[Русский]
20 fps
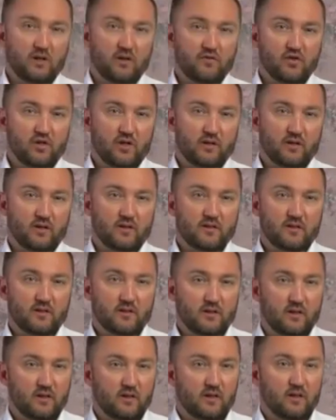в члены
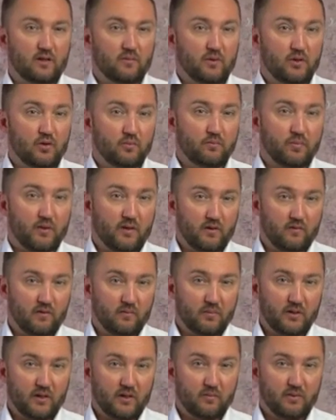СНТ, имеют право
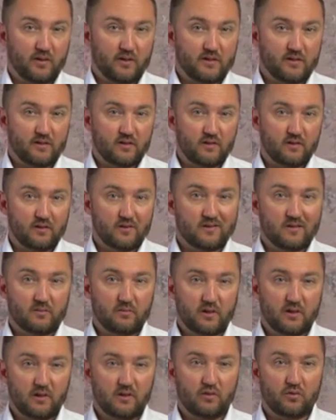приобрести
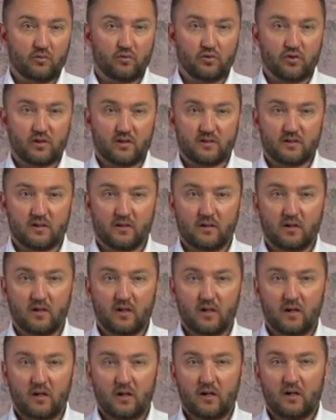земельный участок
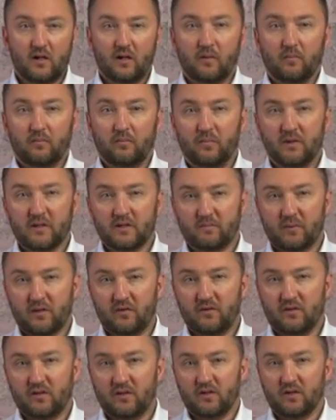без
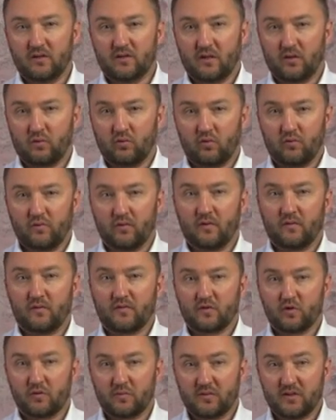проведения торгов в
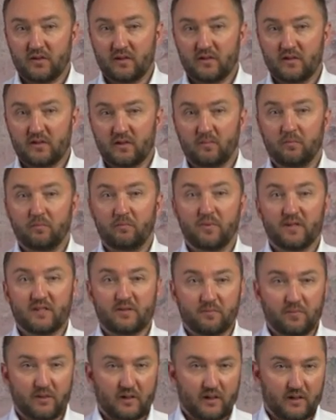собственность
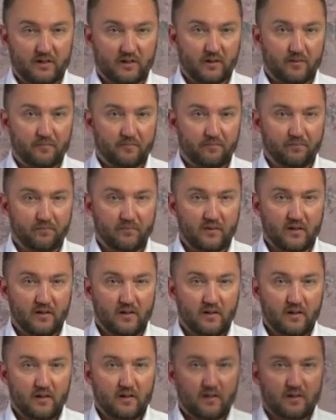бесплатно.
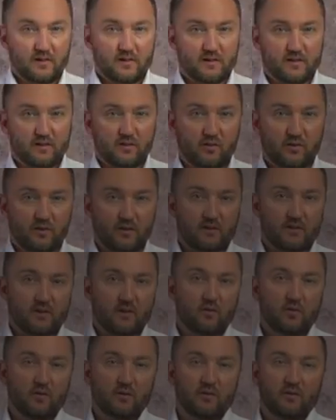Ссылки на
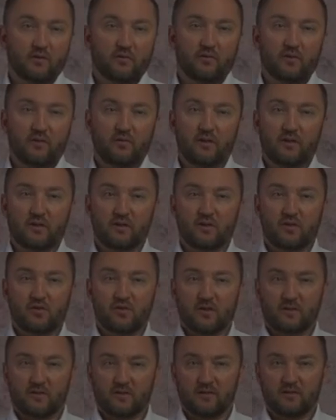закон вывели
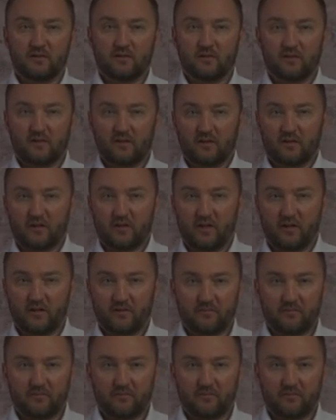сейчас на экран.